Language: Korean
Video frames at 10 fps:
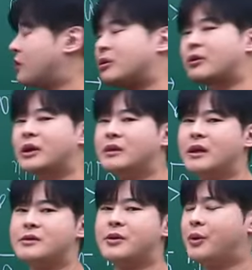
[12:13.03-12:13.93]
그런 거에
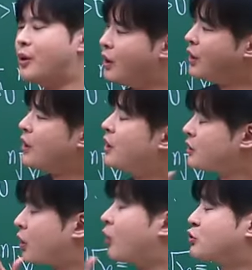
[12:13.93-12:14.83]
대해서
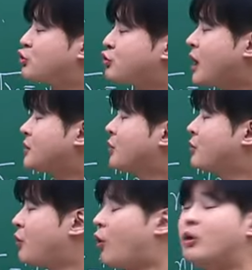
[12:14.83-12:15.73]
더
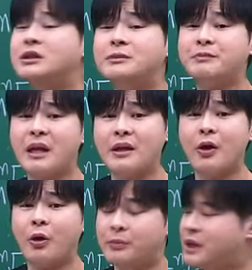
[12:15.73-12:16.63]
추가적으로 언급된
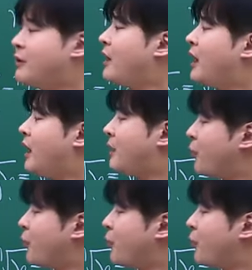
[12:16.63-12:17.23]
게 없는 거야.